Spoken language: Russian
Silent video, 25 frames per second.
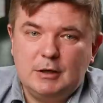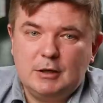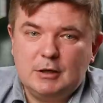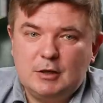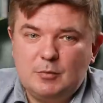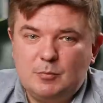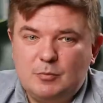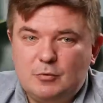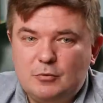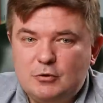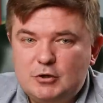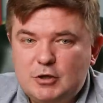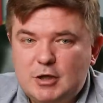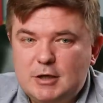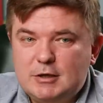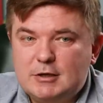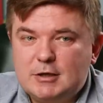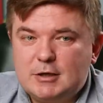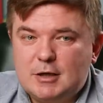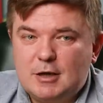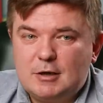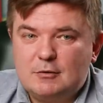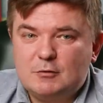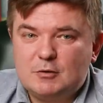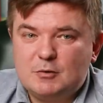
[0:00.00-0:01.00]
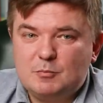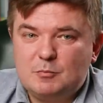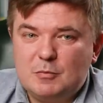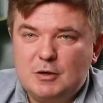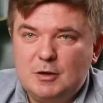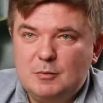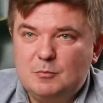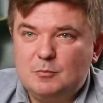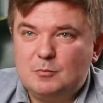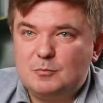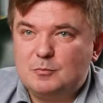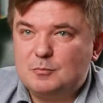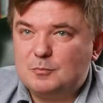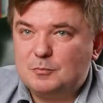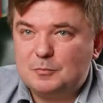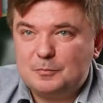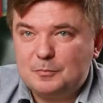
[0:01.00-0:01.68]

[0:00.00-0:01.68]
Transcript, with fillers: И это получается, как вот с моим